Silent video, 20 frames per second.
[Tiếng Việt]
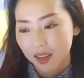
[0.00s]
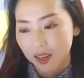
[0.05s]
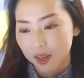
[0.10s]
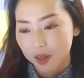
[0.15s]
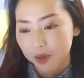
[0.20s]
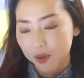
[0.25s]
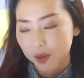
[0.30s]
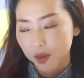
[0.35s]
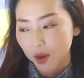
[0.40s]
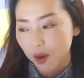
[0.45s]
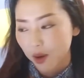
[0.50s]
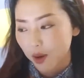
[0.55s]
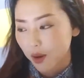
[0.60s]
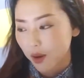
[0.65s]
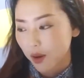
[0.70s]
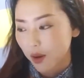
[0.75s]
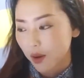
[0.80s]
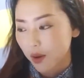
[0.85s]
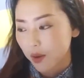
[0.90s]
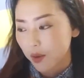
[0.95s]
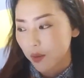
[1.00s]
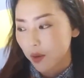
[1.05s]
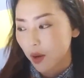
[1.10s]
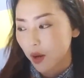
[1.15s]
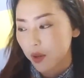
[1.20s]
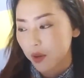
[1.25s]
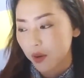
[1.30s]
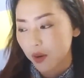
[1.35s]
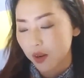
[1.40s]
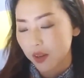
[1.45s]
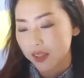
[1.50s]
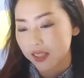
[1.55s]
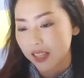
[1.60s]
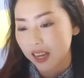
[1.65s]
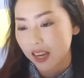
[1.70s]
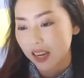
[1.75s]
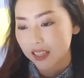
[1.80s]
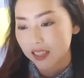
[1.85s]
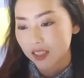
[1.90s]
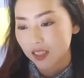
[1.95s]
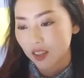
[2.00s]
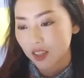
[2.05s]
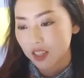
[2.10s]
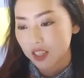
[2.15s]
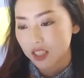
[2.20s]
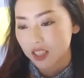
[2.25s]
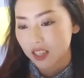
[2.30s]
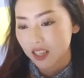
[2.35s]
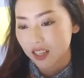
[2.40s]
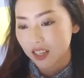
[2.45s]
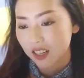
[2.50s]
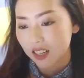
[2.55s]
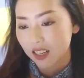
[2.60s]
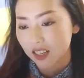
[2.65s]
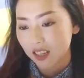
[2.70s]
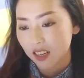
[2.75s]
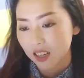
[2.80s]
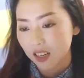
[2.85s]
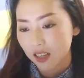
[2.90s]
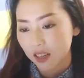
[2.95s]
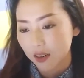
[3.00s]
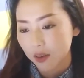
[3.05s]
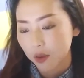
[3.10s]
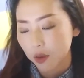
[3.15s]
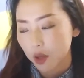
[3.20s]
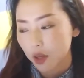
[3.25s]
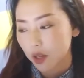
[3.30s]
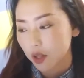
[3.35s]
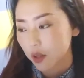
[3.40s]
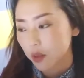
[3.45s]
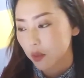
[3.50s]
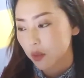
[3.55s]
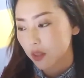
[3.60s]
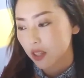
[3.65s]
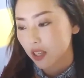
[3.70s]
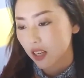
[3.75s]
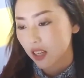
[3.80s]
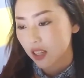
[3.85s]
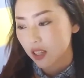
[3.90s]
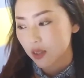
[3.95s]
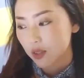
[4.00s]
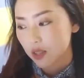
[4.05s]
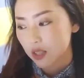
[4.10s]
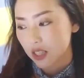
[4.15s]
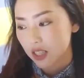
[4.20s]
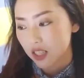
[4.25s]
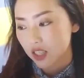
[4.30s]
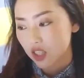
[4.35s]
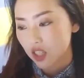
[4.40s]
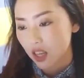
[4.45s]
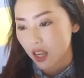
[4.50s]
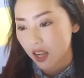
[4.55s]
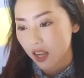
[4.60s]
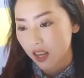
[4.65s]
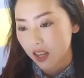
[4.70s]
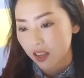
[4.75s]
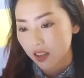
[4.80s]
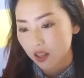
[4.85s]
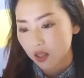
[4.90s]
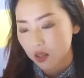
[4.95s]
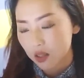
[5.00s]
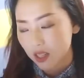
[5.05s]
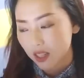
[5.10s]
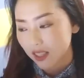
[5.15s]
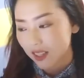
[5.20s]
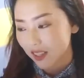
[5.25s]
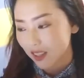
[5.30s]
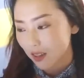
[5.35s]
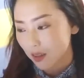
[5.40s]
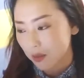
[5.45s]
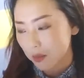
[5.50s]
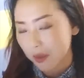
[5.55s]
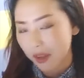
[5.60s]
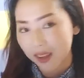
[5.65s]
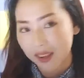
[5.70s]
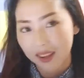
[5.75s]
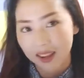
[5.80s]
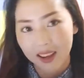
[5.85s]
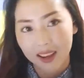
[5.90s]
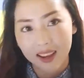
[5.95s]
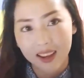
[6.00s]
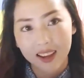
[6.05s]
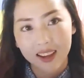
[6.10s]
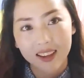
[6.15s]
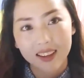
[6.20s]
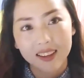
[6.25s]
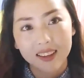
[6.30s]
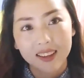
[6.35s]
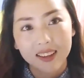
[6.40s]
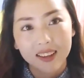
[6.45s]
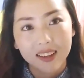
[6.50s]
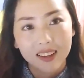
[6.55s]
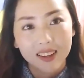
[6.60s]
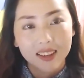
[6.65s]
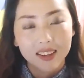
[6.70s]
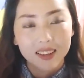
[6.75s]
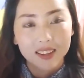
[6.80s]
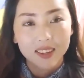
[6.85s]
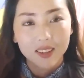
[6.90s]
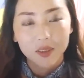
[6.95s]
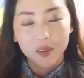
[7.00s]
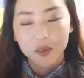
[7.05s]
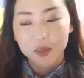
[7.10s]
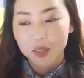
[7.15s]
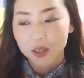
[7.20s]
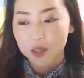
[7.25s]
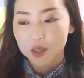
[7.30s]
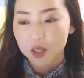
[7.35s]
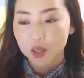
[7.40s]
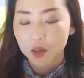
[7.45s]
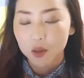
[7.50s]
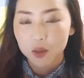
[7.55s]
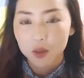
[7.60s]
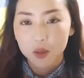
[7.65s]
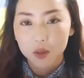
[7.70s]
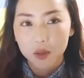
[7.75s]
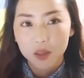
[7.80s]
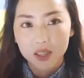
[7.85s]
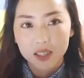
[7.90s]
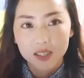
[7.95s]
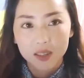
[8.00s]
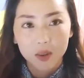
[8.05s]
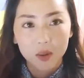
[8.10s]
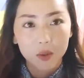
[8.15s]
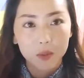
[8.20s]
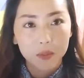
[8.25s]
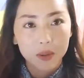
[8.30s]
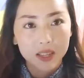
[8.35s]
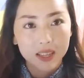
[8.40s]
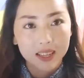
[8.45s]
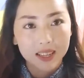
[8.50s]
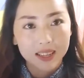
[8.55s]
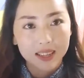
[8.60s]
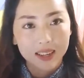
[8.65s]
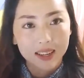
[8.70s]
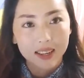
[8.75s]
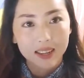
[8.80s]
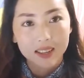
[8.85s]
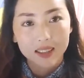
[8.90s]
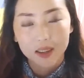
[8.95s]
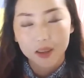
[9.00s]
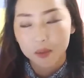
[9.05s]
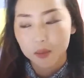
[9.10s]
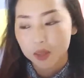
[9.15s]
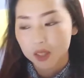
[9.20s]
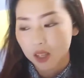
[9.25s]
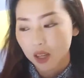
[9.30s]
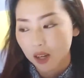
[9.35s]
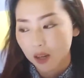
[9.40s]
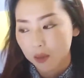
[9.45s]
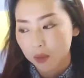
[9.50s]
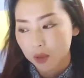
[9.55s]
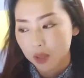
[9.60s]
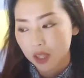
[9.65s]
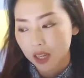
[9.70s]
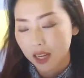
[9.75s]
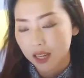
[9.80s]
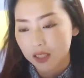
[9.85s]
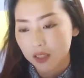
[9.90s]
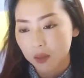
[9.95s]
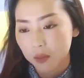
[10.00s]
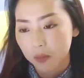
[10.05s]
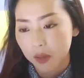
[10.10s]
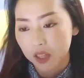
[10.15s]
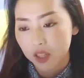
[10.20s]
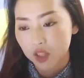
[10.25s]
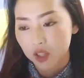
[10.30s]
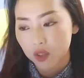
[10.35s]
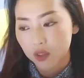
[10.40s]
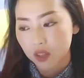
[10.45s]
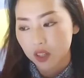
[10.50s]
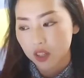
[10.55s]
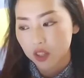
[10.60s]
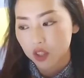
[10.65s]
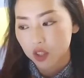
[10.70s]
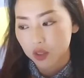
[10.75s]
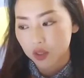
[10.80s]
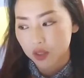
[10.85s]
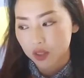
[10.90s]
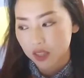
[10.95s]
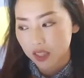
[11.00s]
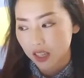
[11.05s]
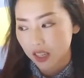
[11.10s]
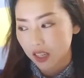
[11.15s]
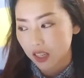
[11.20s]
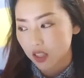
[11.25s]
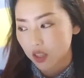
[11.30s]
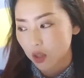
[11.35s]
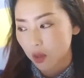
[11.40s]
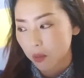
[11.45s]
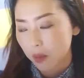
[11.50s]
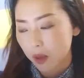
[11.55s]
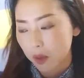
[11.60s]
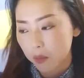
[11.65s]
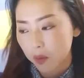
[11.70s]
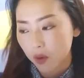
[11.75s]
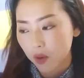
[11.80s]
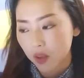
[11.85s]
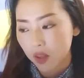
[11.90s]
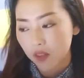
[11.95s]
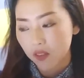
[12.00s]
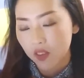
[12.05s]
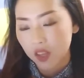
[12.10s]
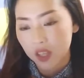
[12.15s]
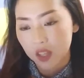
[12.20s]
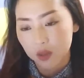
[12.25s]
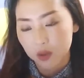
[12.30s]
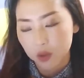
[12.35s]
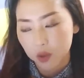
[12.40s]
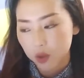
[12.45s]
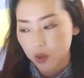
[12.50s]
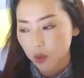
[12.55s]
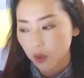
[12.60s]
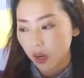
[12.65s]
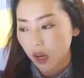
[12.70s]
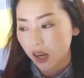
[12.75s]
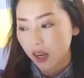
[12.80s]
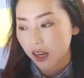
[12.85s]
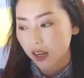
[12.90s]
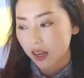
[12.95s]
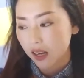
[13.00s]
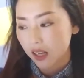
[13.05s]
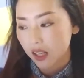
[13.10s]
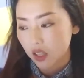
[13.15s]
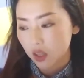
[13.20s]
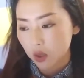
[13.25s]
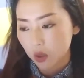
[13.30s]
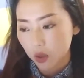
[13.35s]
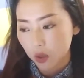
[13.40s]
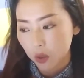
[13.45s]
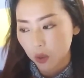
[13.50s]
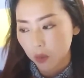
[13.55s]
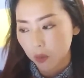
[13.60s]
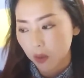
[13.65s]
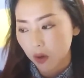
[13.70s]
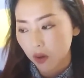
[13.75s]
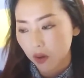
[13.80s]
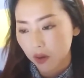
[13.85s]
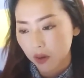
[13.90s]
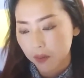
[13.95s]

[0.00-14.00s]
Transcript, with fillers: nếu nó của họ yo là thả sau ý ra ninh ninh ở yo tuôn tới ý thức gì chị nhớ rồi sao tới chờ mì cả nếu có ta sau tua cho của ba nhị ya còn mỗi cho là một thả cho bé trồng niệm trồng gì trồng mấy phong dư vị chào số số lên số túm luôn